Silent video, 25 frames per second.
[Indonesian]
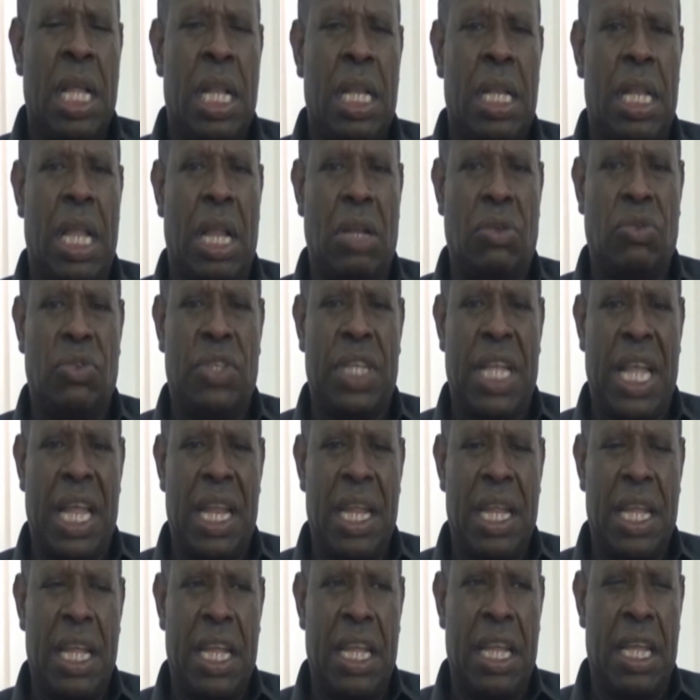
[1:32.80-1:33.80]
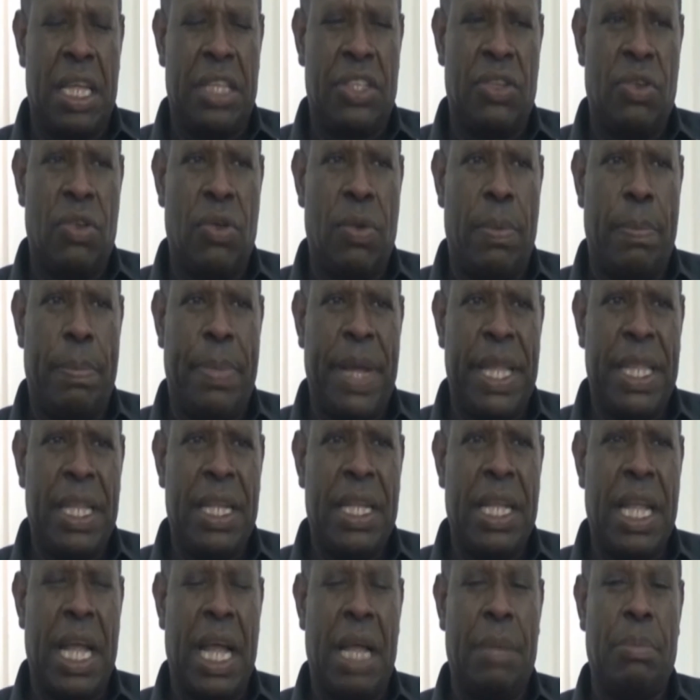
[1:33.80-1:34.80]
lalu sekarang eh, seru empat
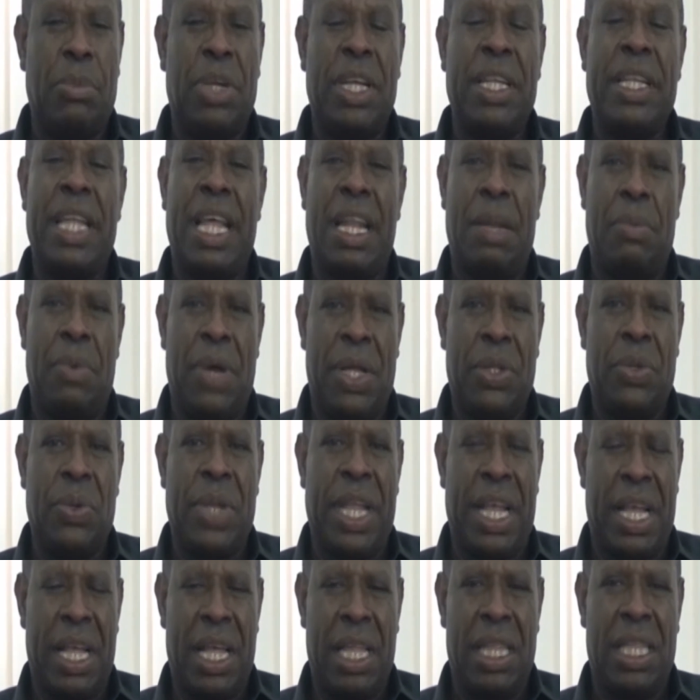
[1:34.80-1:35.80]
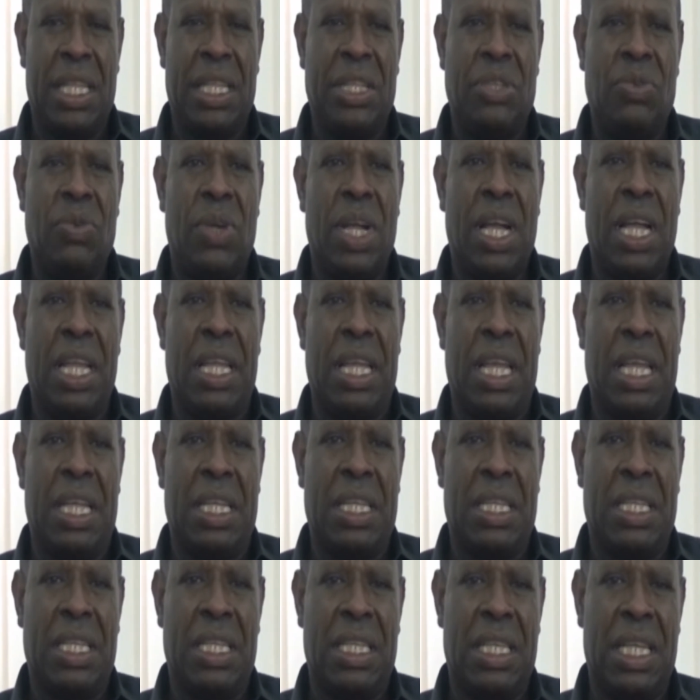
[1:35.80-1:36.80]
ini ya mungkin dalam waktu dekat ini juga ya
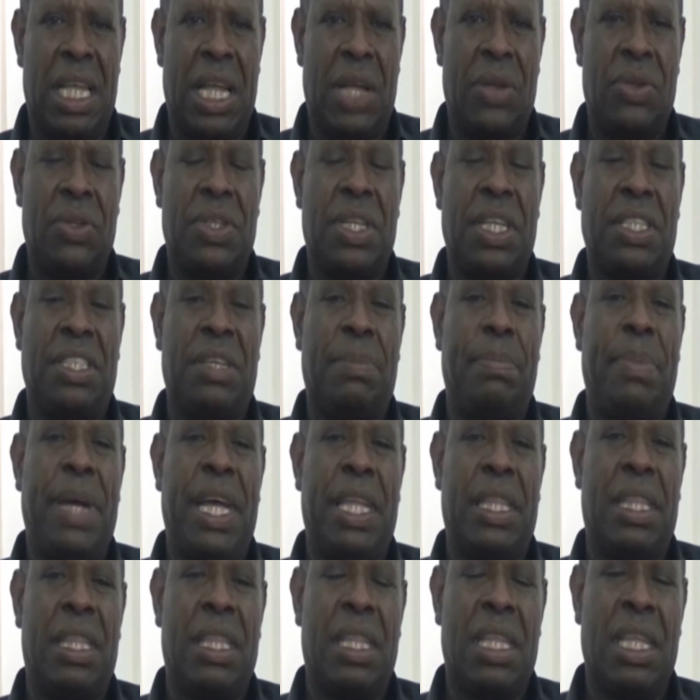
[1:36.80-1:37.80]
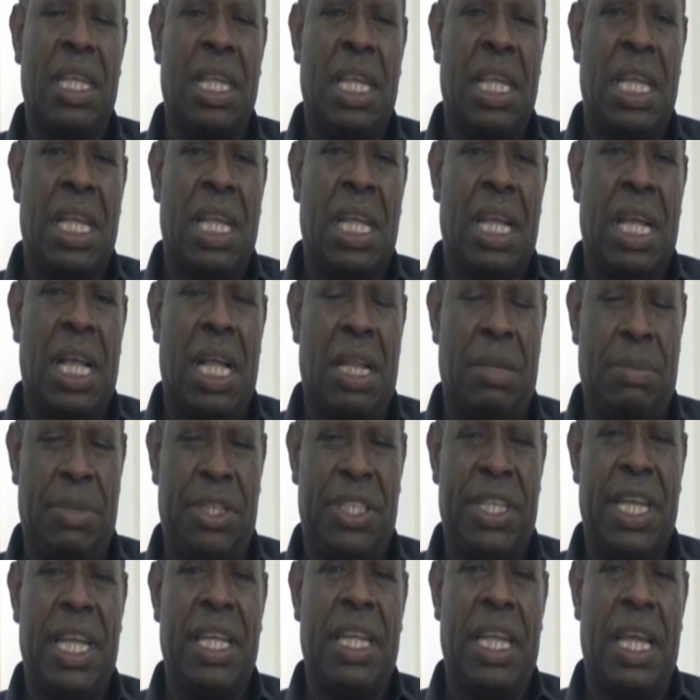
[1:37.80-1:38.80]
harus cepat kalau
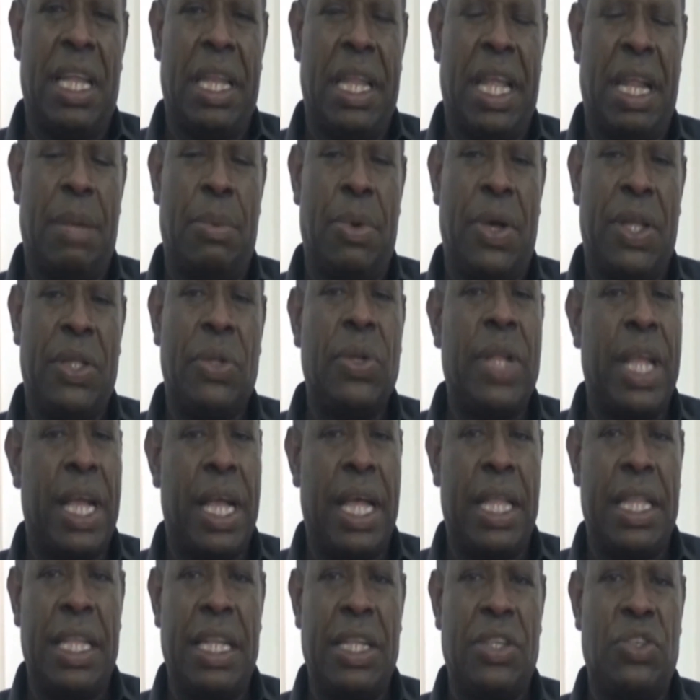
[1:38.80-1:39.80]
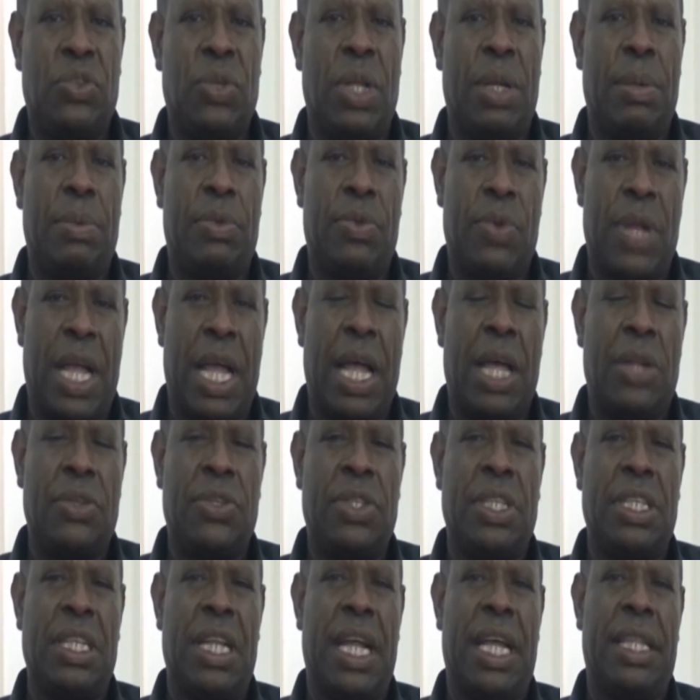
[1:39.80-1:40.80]
bisa ya dalam waktu dekat ini sudah sudah harus
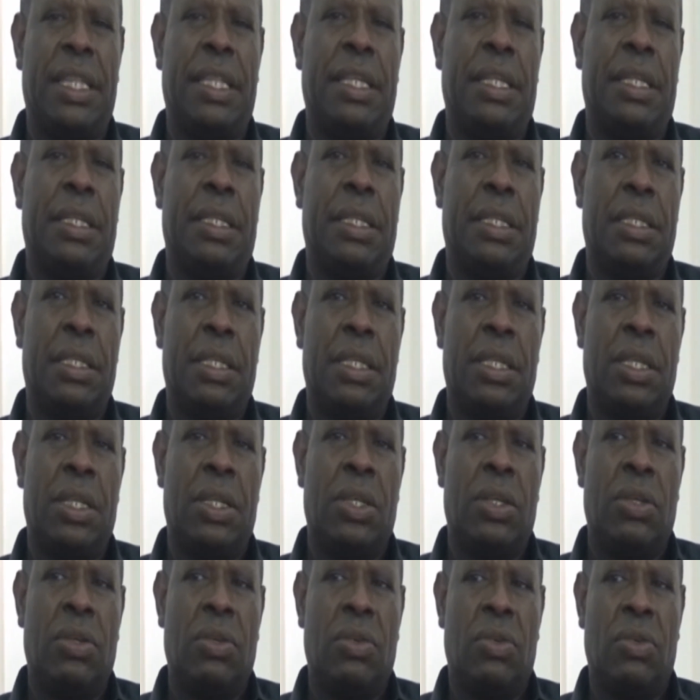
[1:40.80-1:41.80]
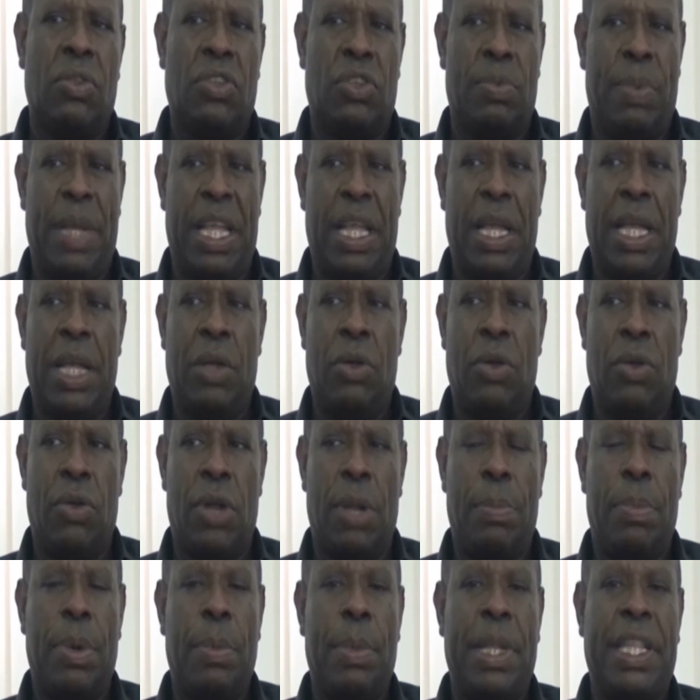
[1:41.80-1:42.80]
didatangi supaya
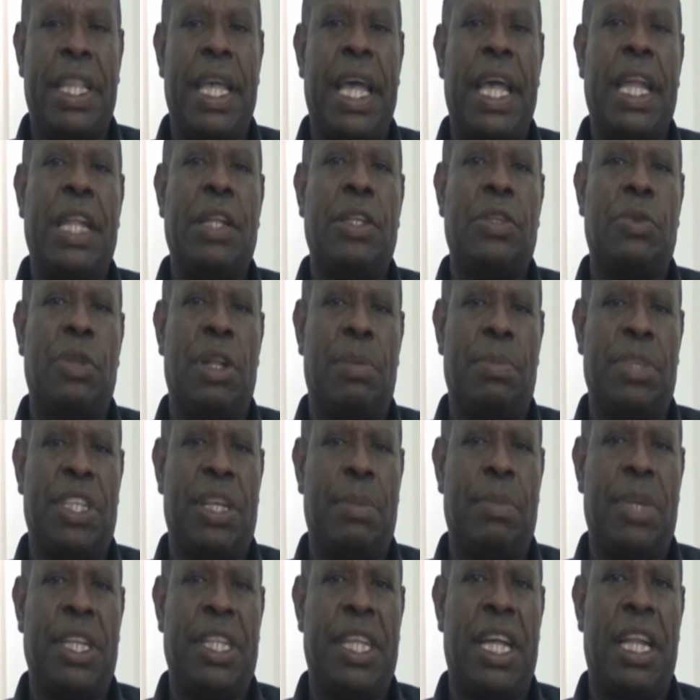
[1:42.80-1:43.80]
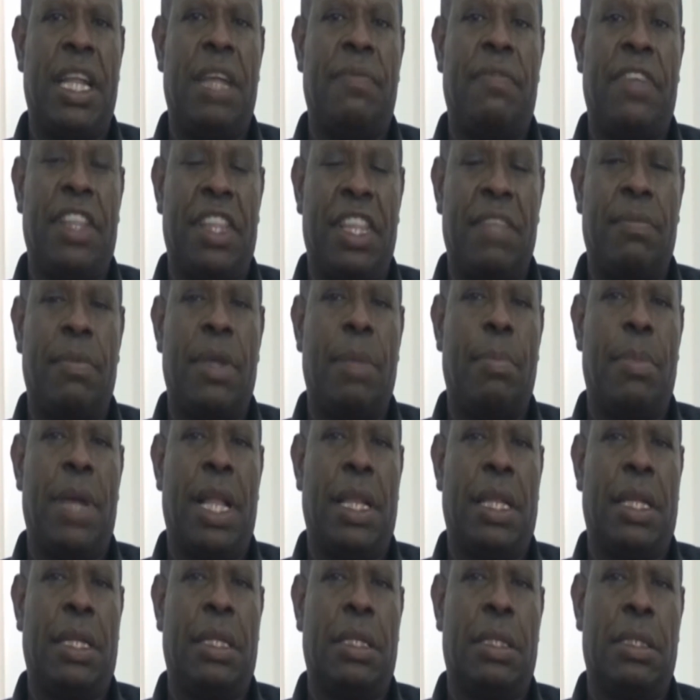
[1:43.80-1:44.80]
roda pemerintahan ini sudah bisa berjalan efektif
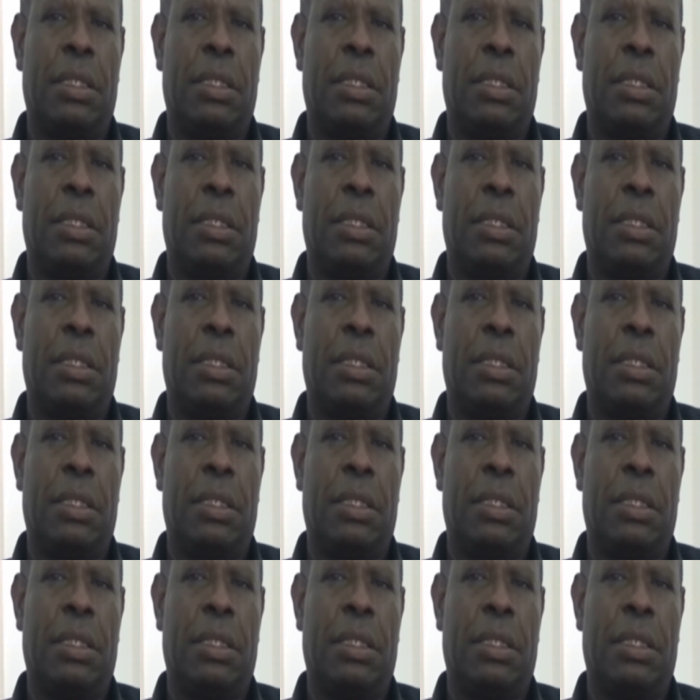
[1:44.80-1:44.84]
kembali.